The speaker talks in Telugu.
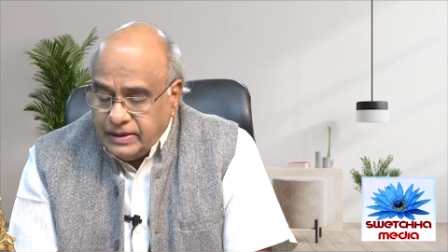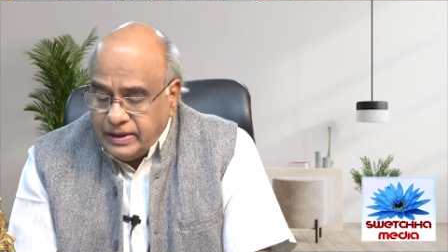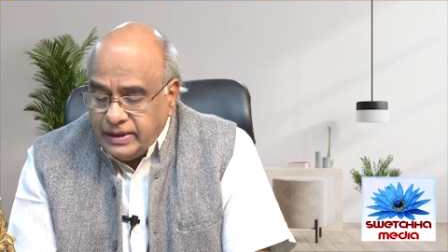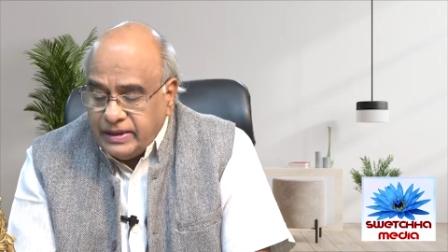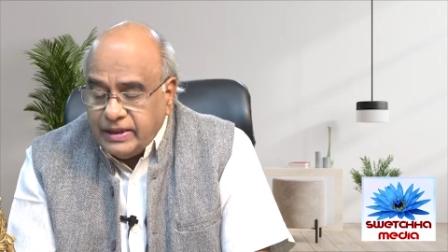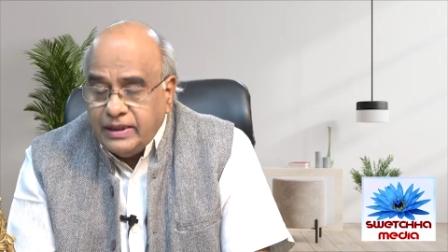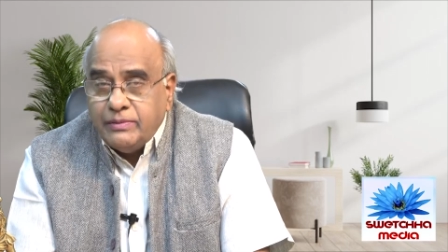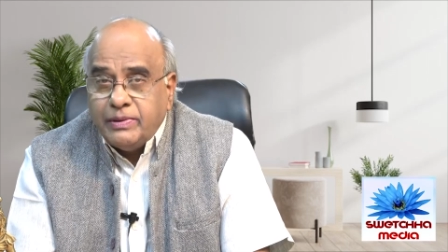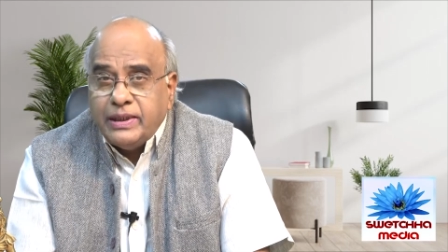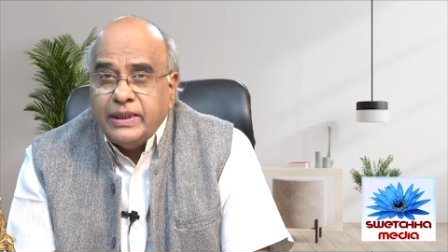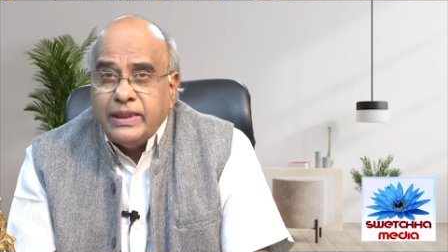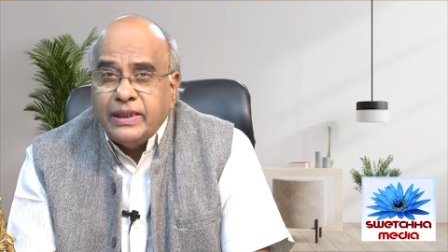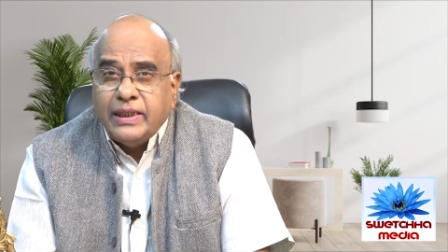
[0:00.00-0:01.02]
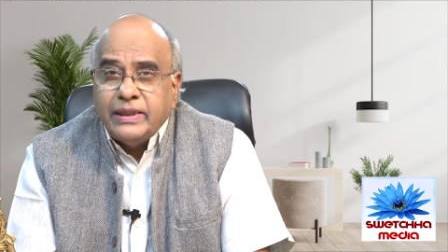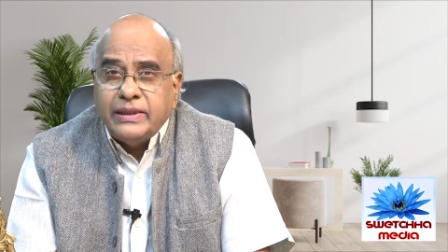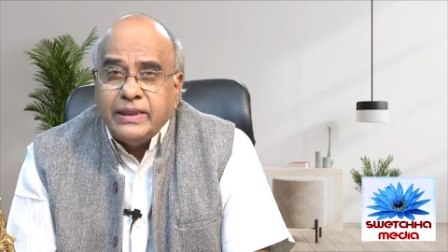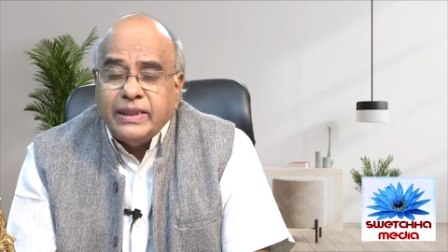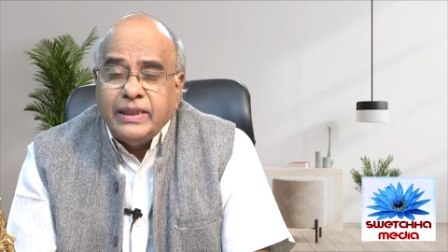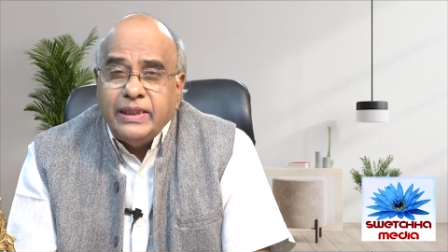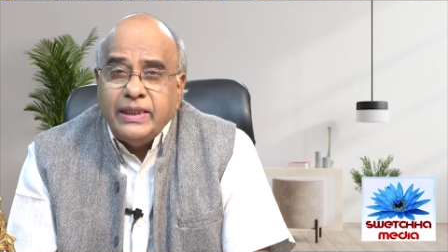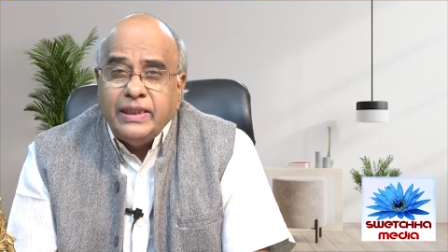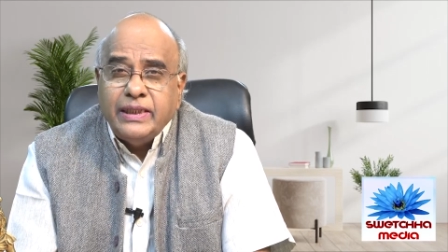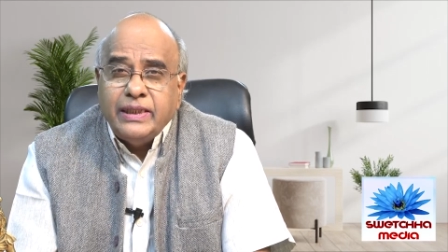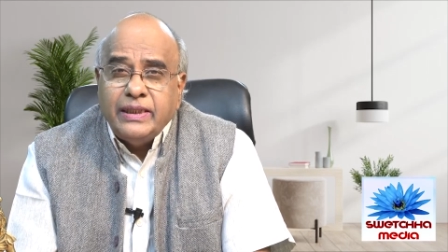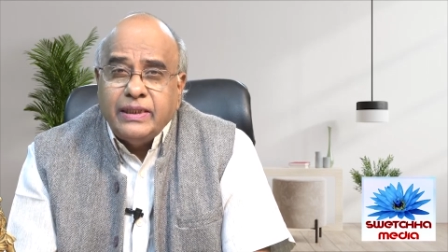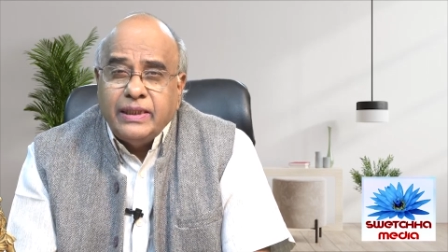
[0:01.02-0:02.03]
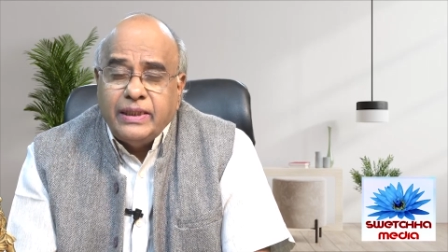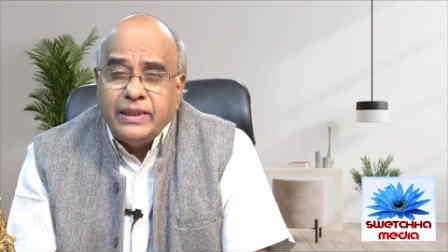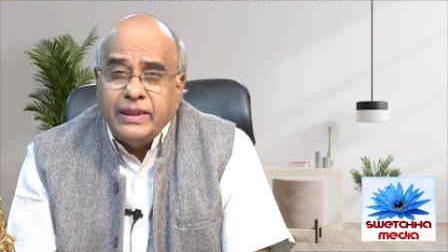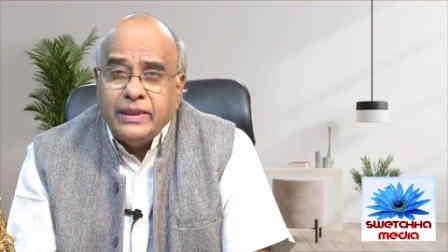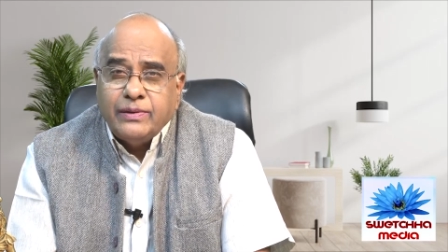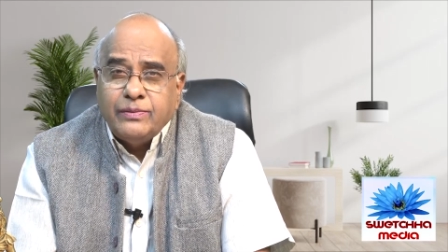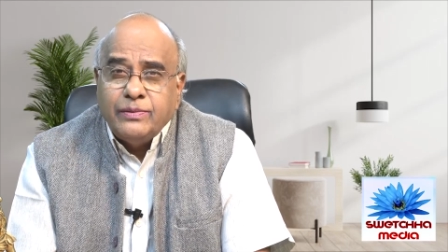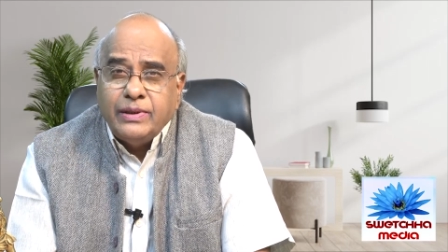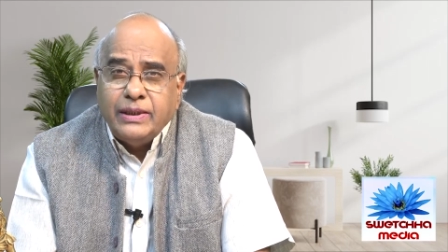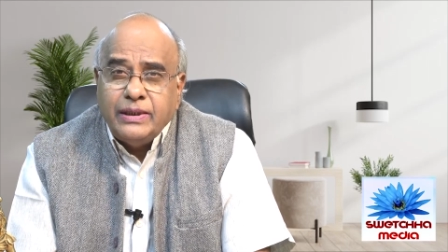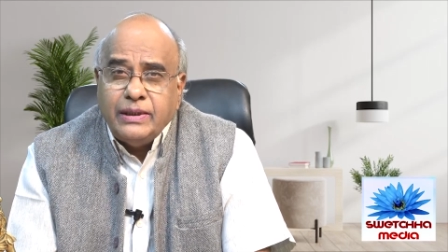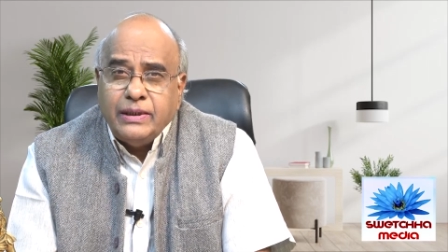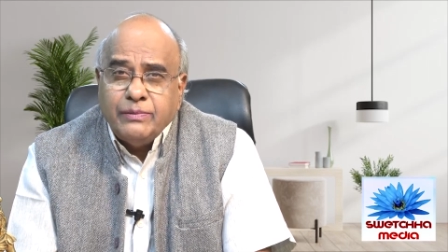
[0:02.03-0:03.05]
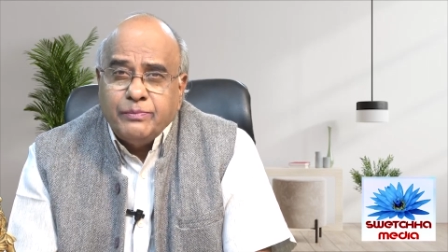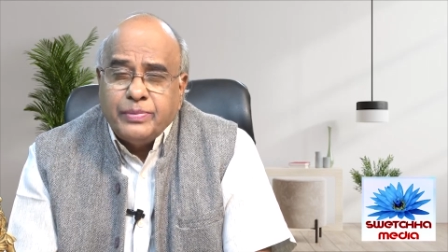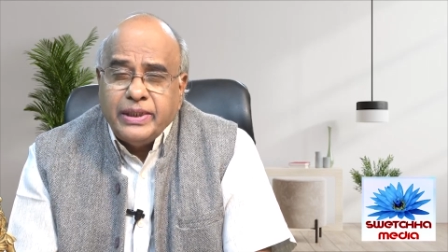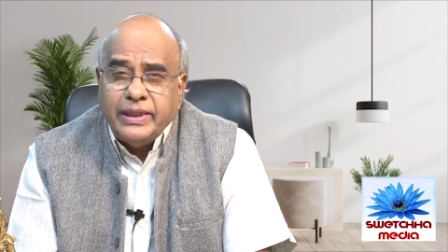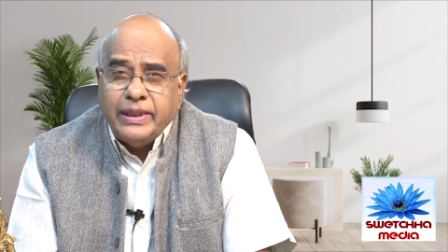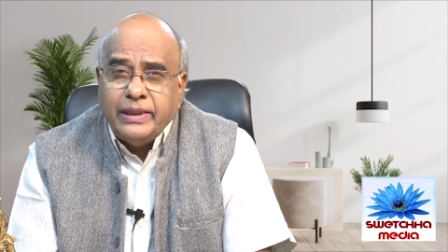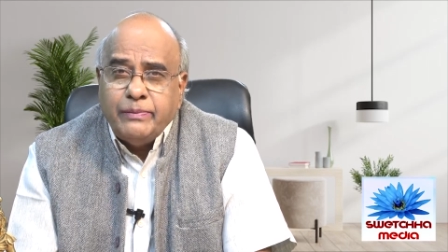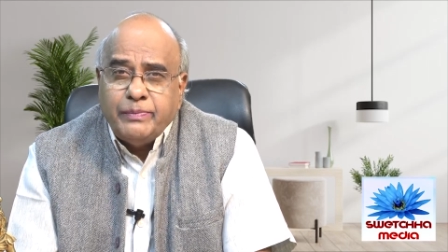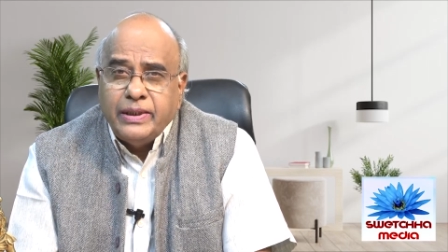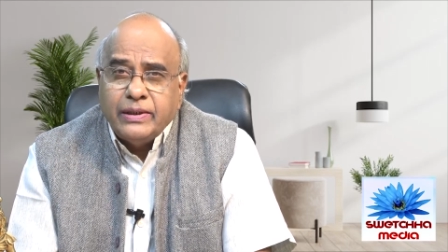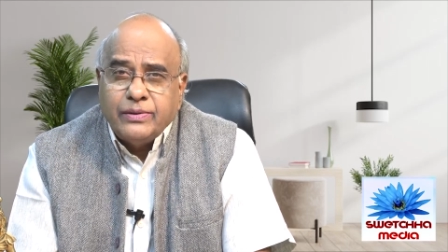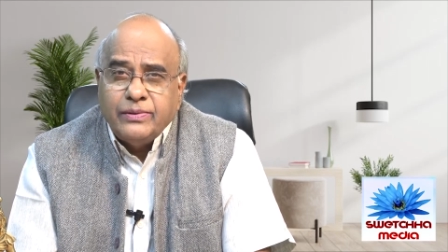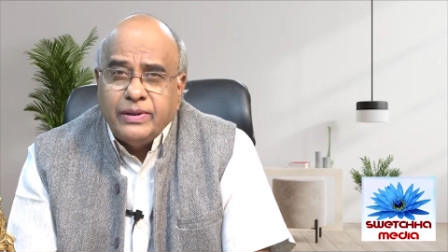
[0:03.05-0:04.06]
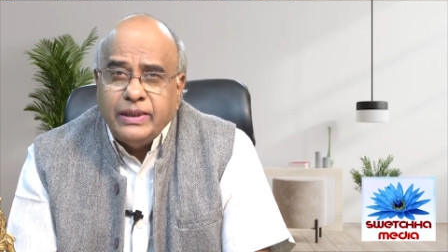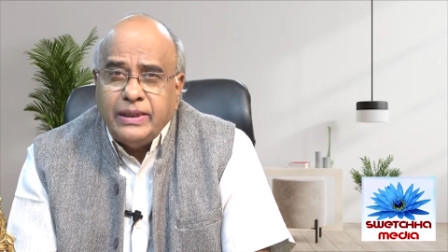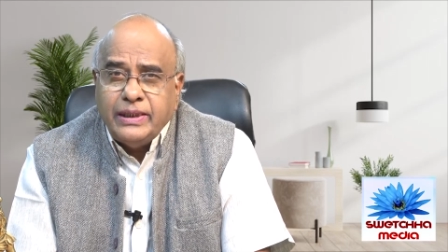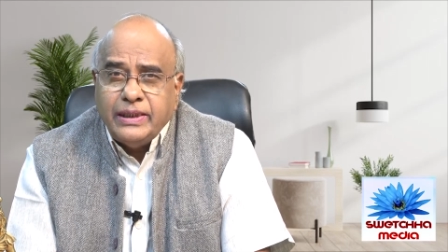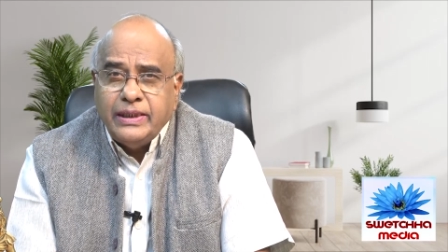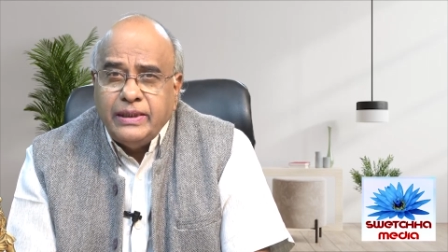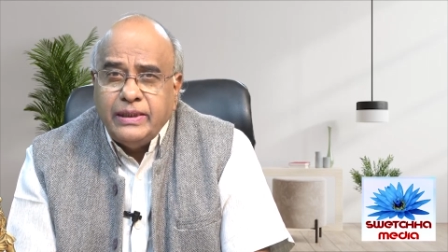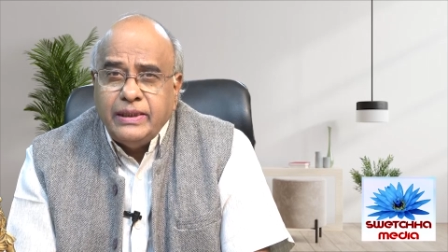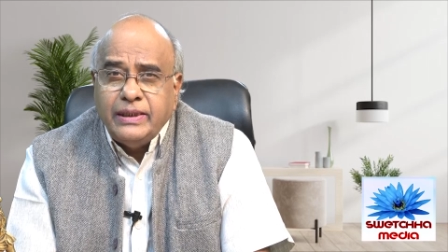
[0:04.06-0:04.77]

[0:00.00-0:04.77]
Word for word: అంటే దీన్ని బట్టి రాజకీయ నాయకుల ప్రేరేపణతోనే ఈ